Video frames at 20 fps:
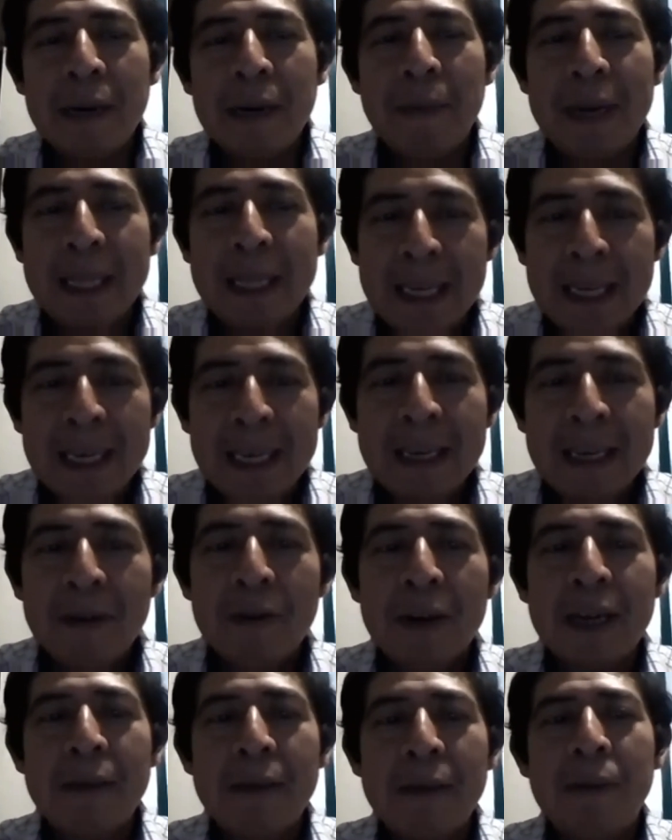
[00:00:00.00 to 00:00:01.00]
a aprender
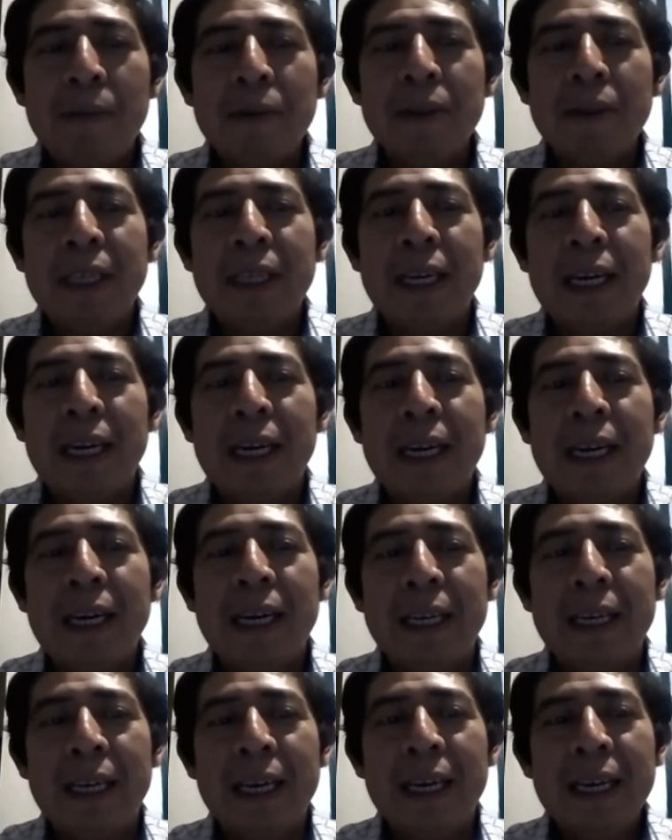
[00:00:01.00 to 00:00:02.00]
o que vamos
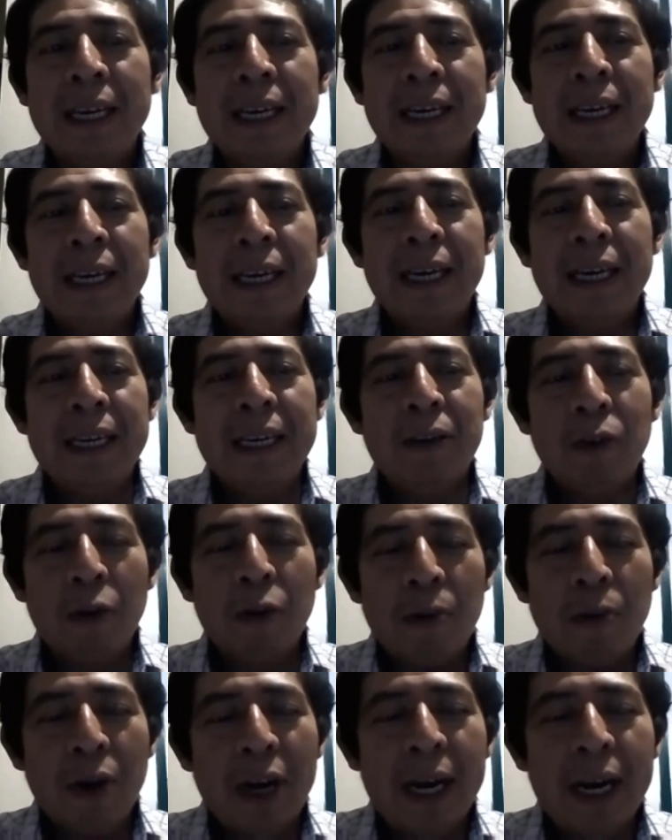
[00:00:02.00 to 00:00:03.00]
a,
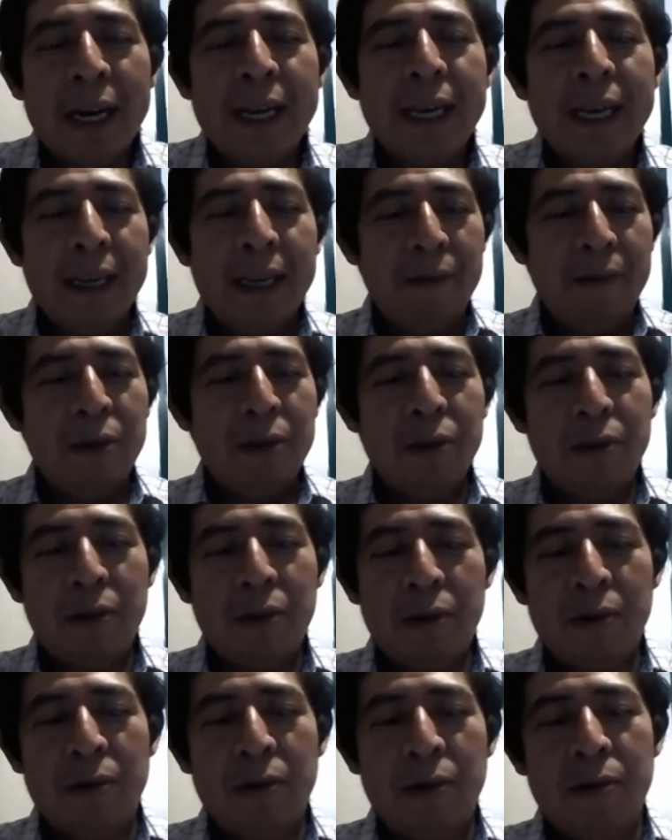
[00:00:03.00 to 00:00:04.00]
incorporar en
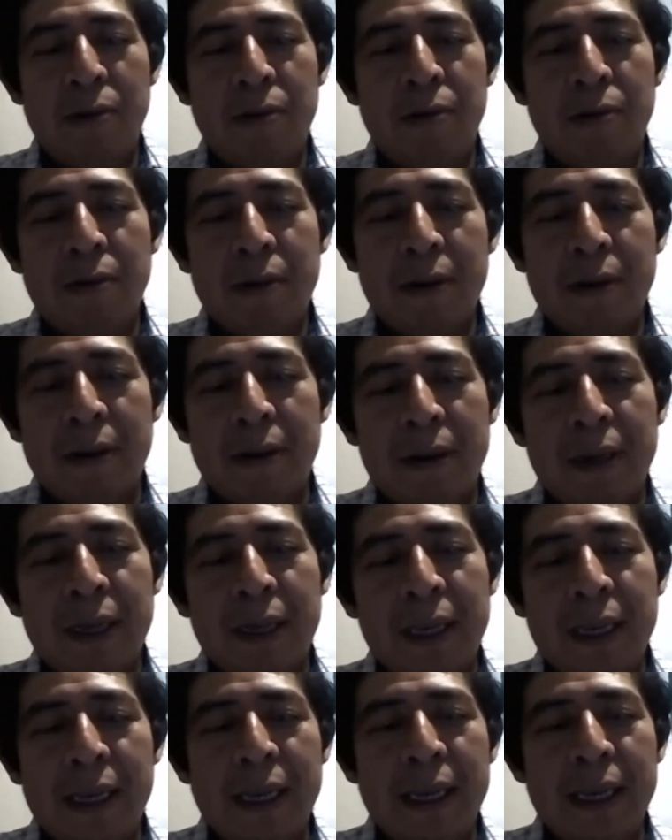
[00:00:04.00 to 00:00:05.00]
nuestro,
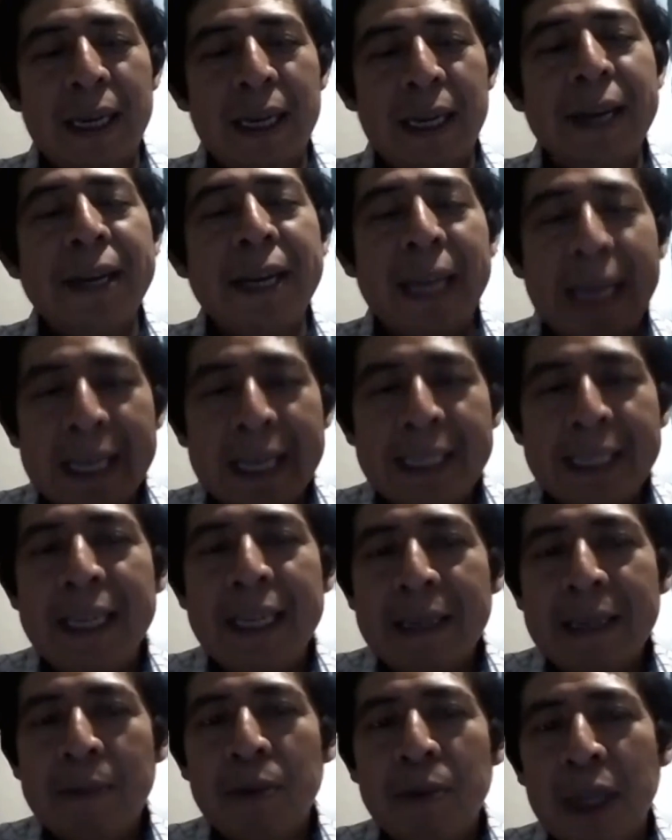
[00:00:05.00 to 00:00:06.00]
en la riqueza
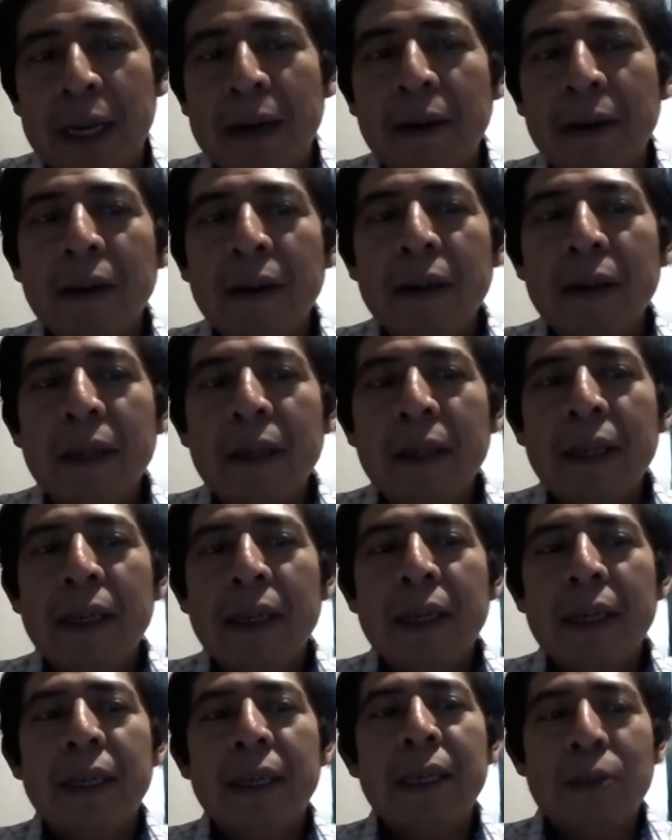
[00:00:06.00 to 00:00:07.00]
del zapoteco,
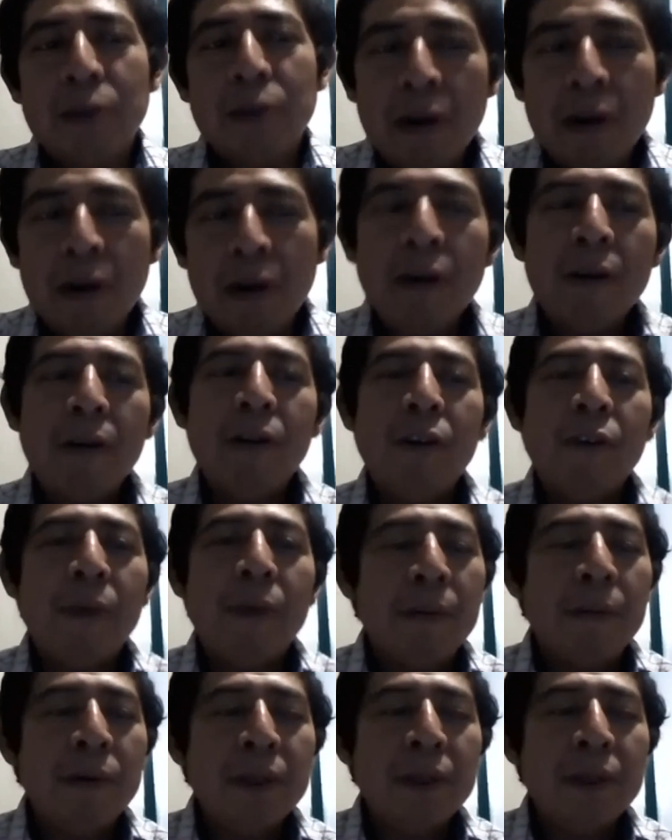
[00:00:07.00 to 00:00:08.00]
que solo
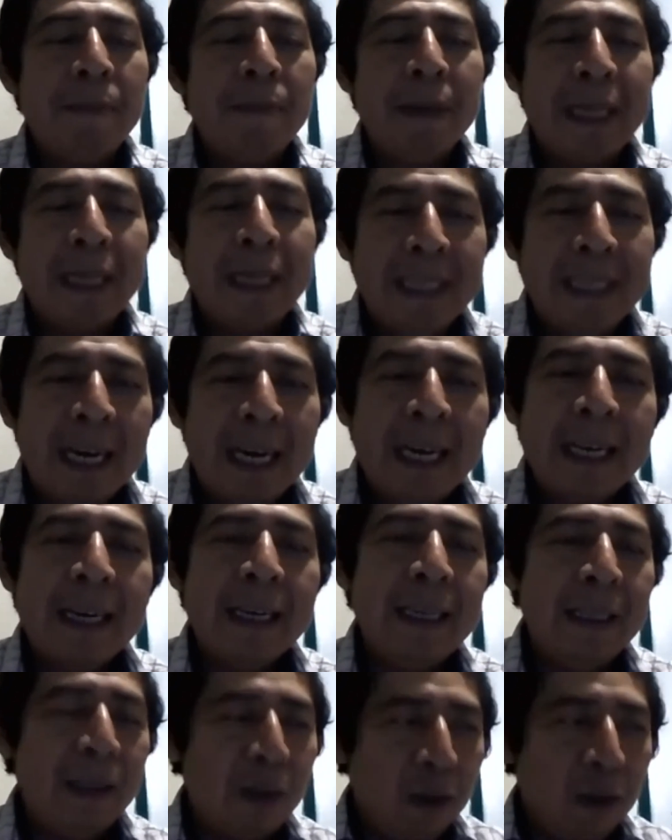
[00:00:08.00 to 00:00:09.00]
lo vamos a apreciar
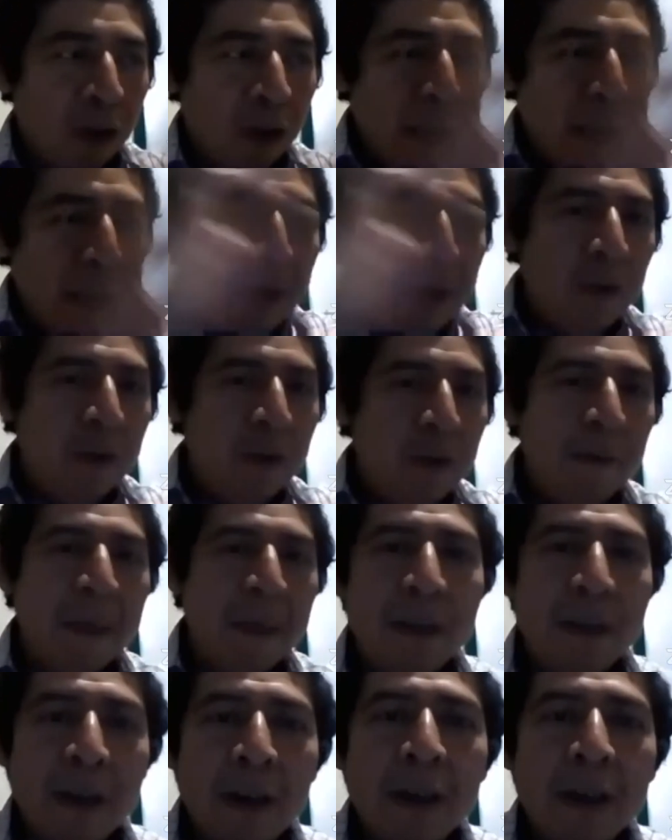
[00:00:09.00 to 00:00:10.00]
en toda su
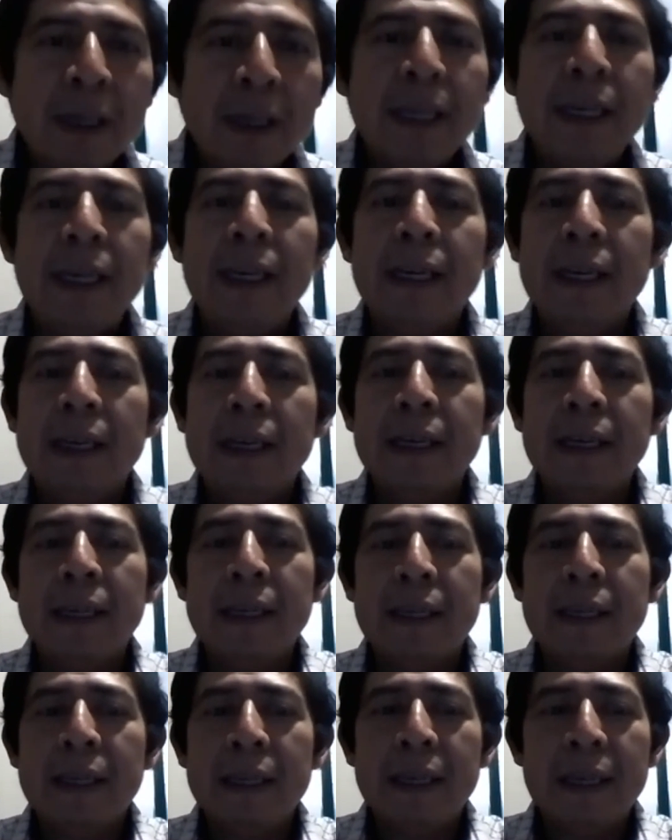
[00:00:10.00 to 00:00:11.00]
dimensión
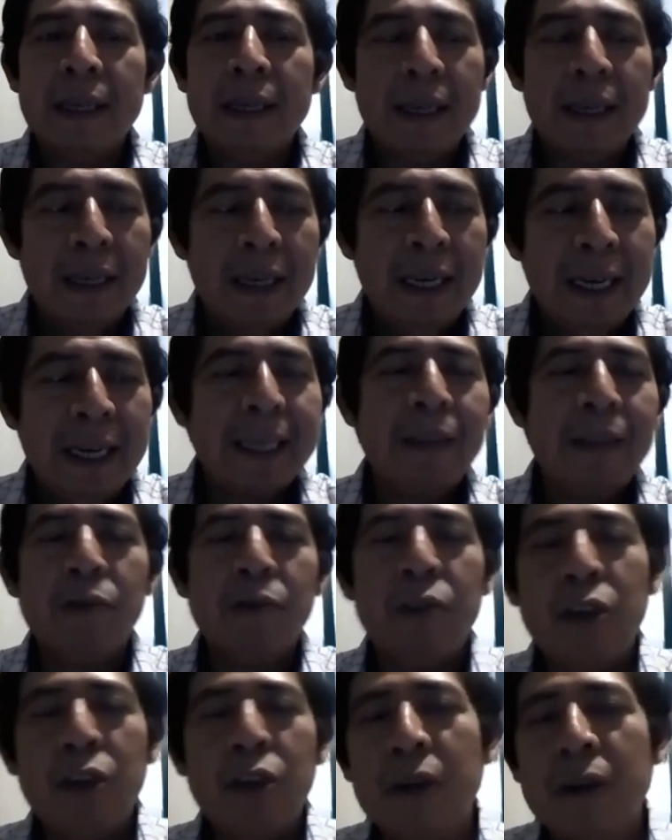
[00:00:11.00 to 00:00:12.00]
en, en la
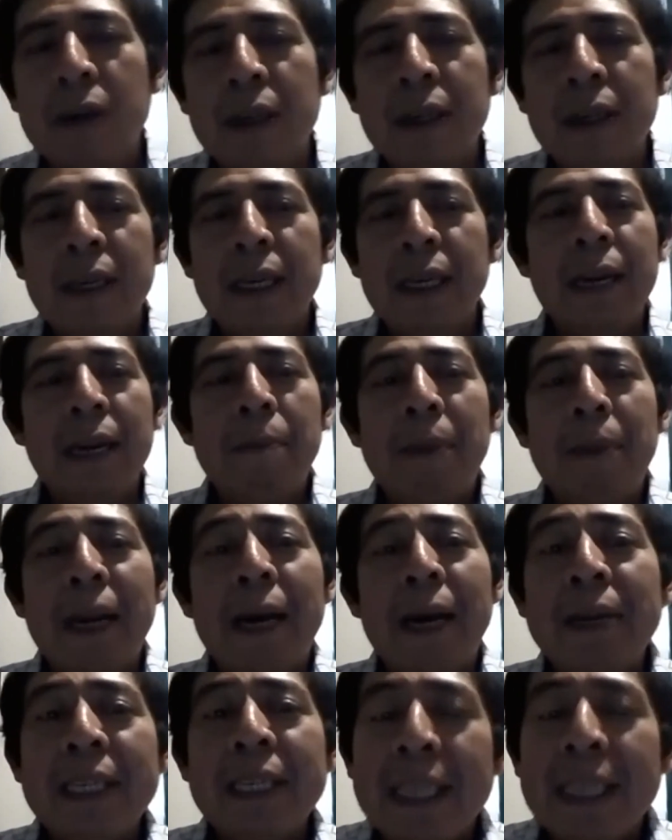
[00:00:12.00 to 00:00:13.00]
traducción en la
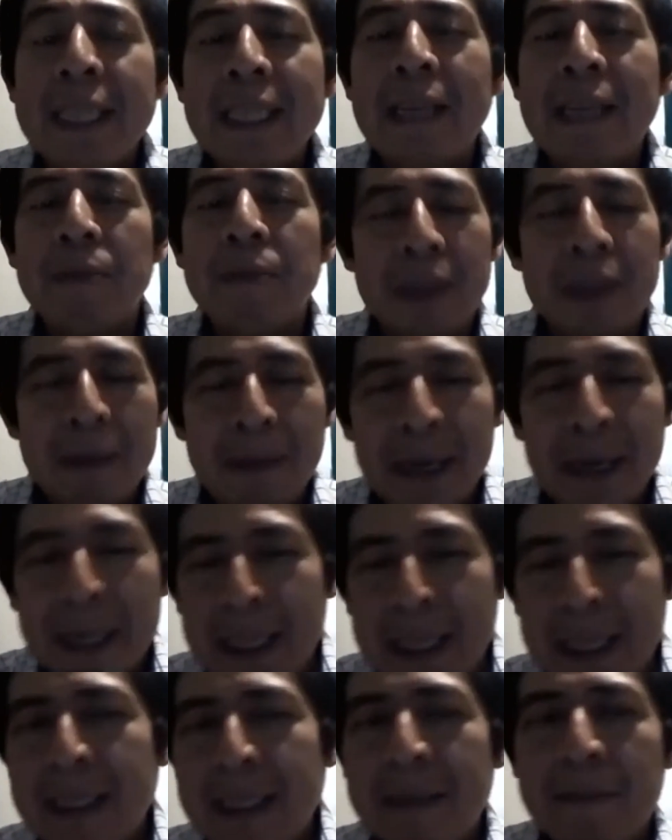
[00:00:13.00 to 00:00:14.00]
palabra escrita, porque
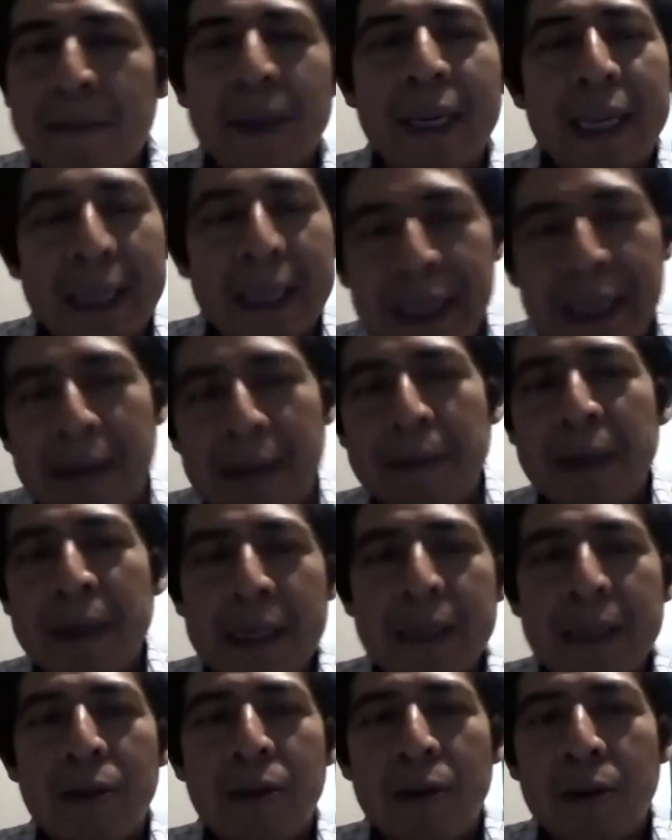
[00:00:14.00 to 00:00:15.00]
imagínense, porque aquí
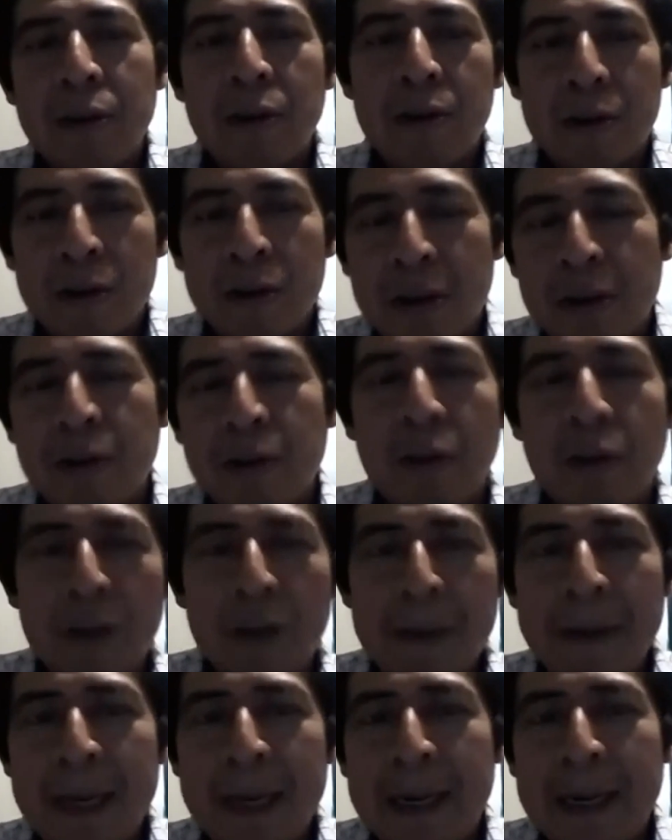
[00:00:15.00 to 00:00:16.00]
también son otros otro
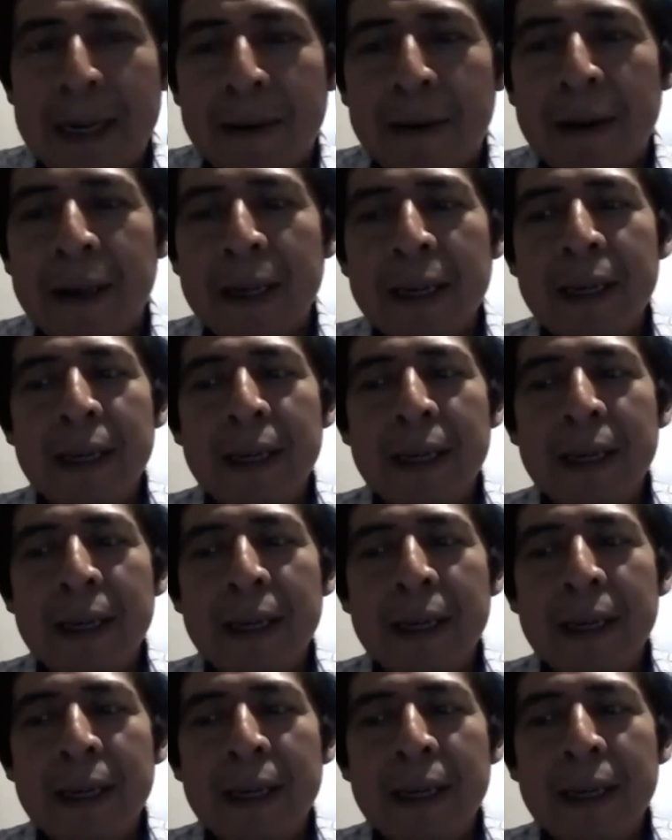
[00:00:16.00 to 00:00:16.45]
nivel, ¿no?